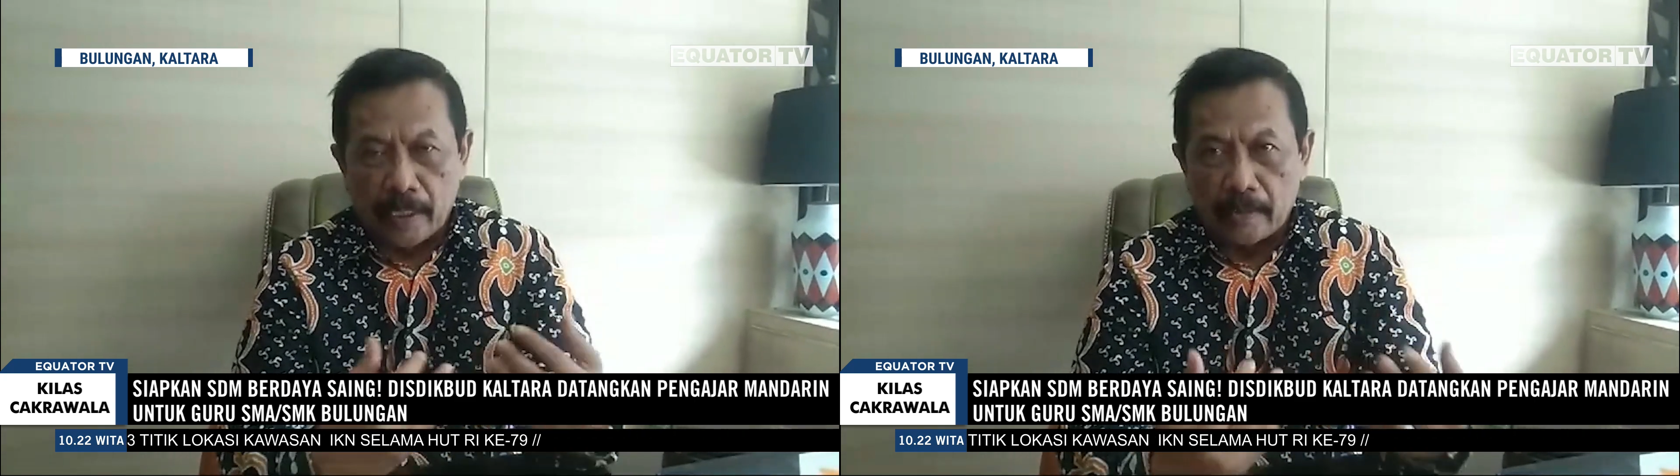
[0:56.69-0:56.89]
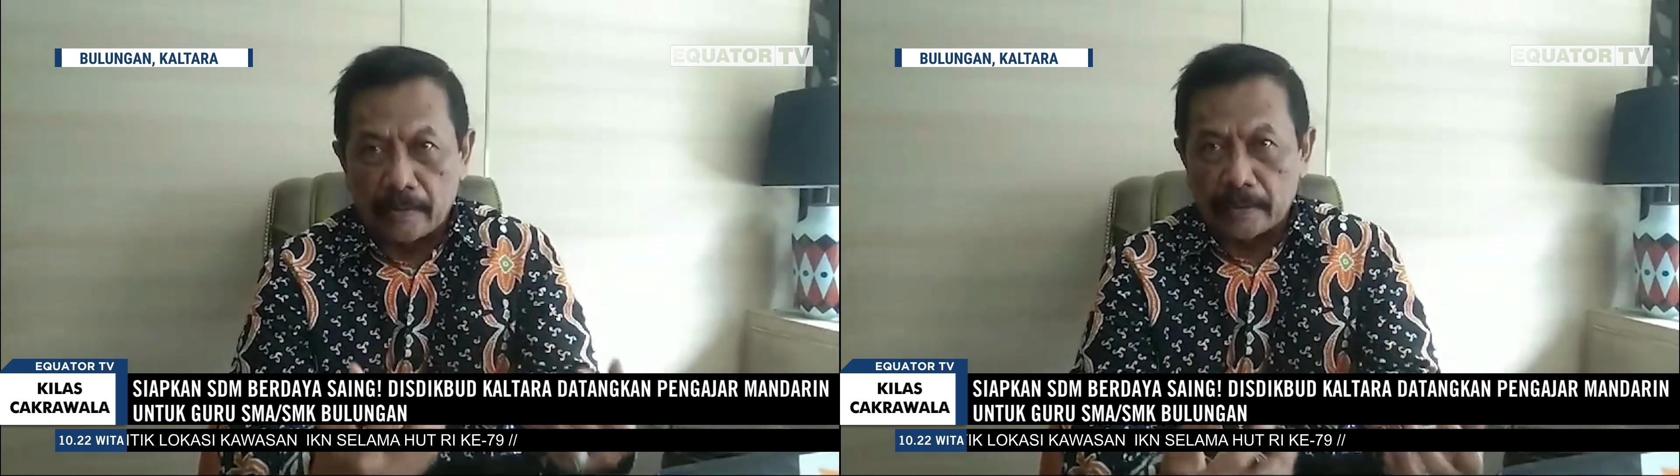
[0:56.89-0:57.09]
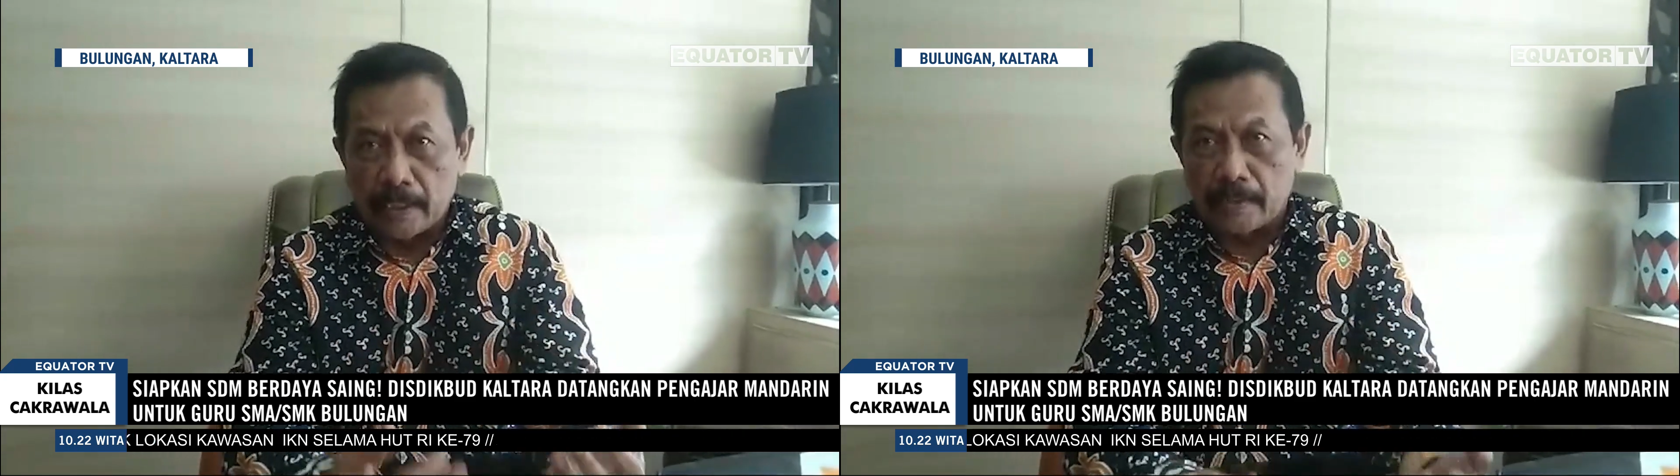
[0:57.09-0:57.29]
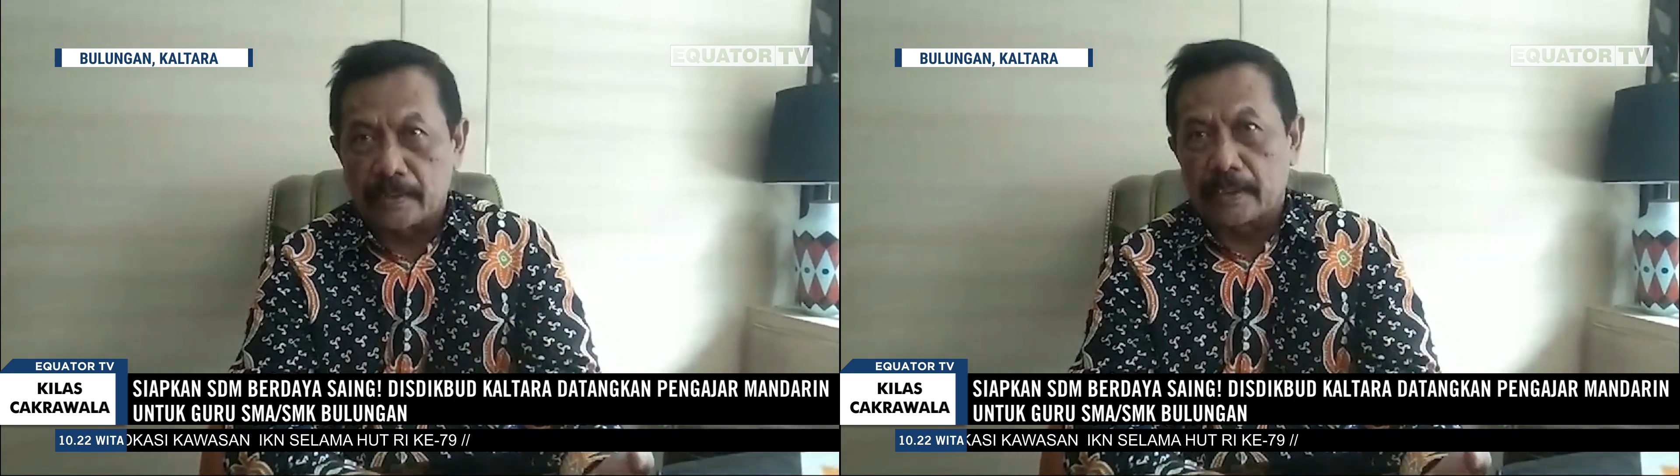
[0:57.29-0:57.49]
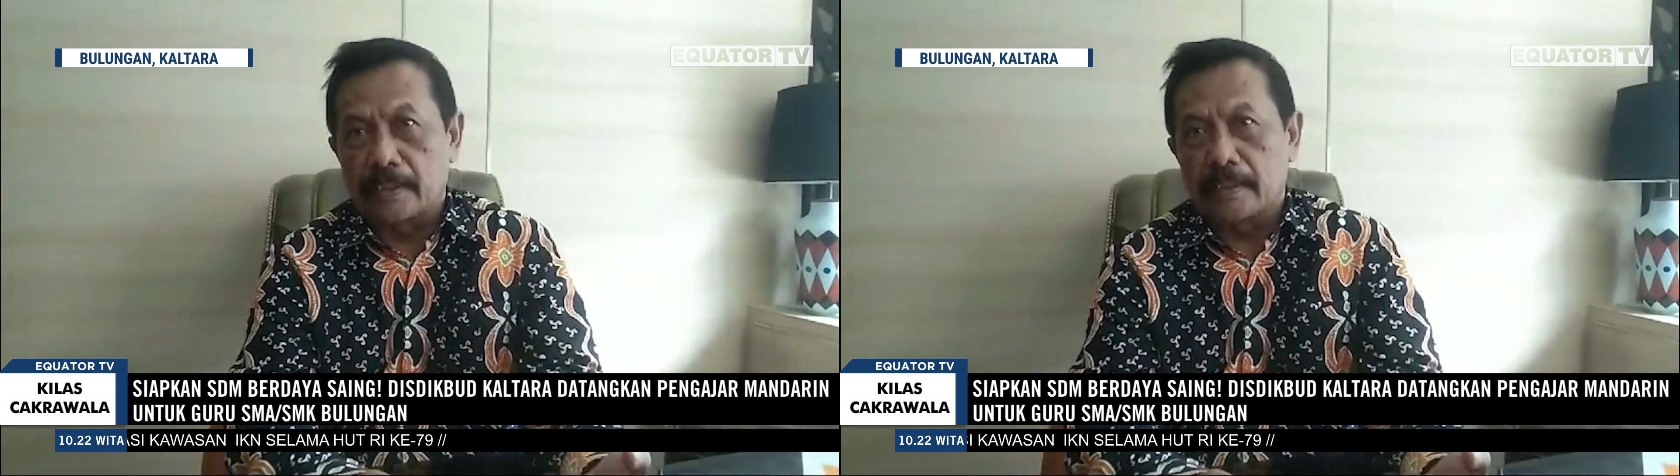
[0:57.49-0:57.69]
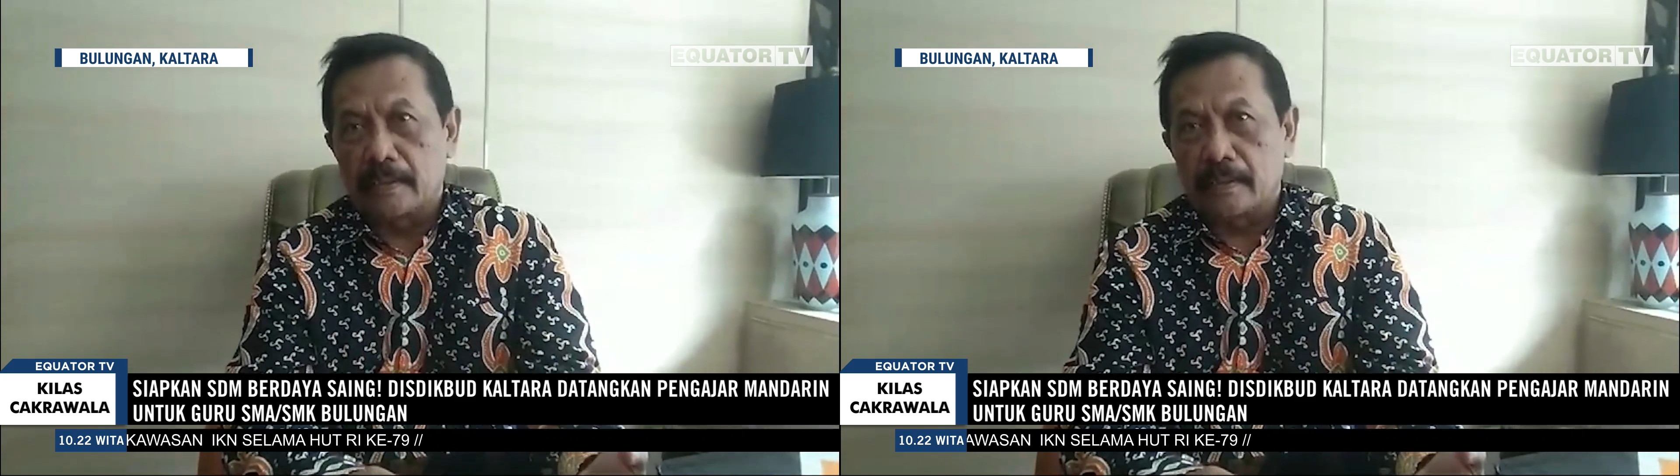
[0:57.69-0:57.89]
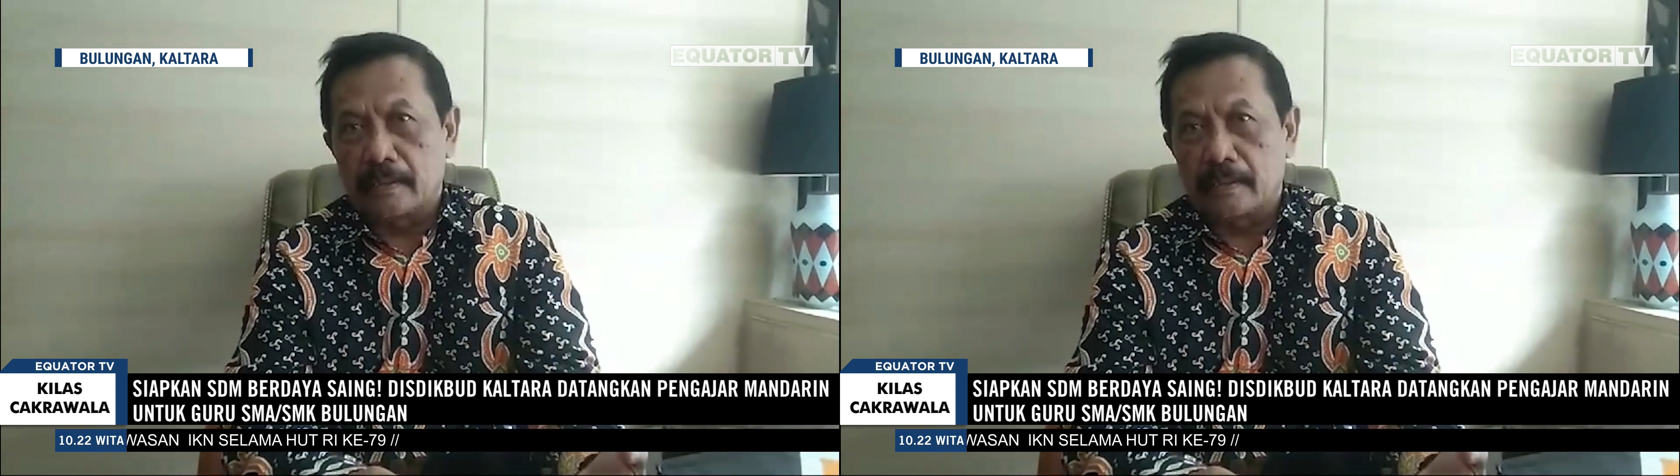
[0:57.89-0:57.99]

SDM guru-guru